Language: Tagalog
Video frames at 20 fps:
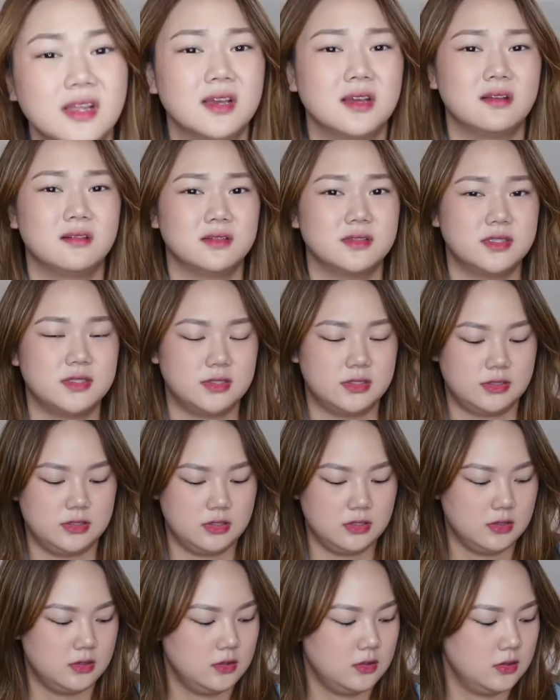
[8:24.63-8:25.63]
na kasi
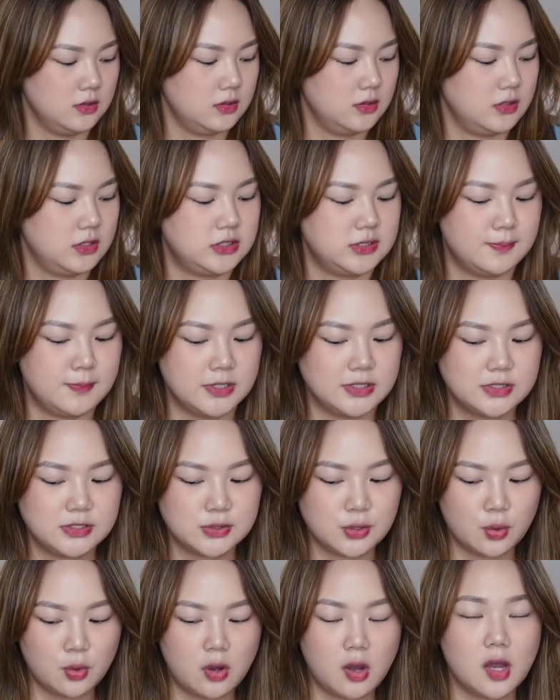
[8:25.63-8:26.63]
It's been
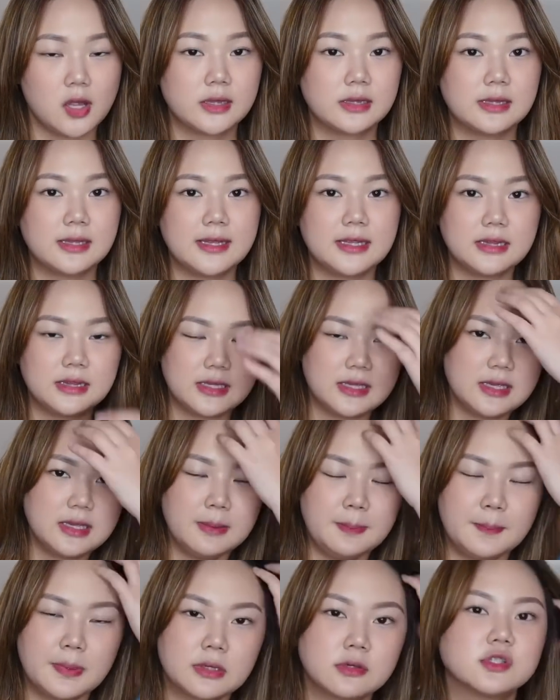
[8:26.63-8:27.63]
so hot
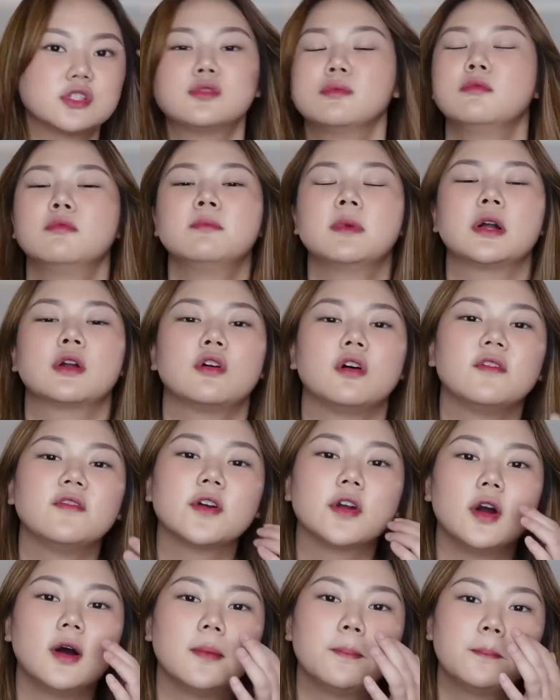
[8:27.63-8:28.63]
lately. Pag gusto mo
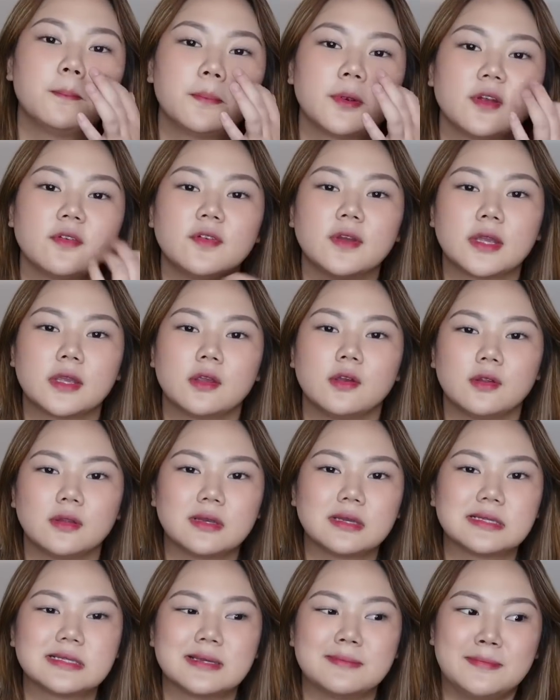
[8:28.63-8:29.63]
mag-cover up, perfect yon
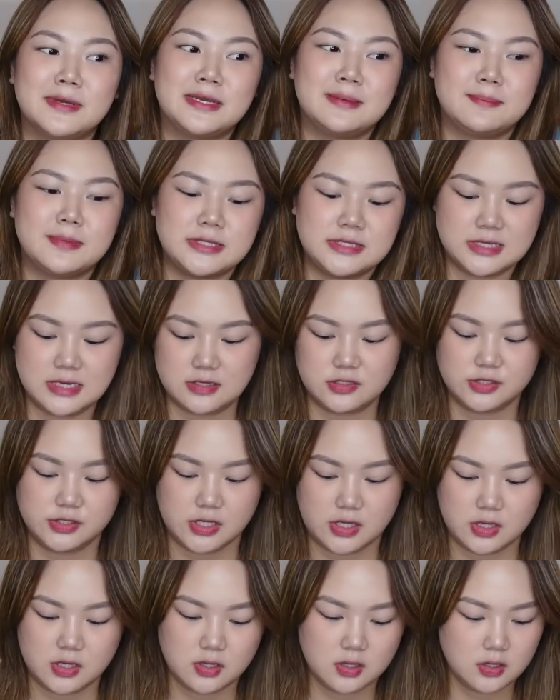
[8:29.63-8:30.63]
kasi manipis lang siya.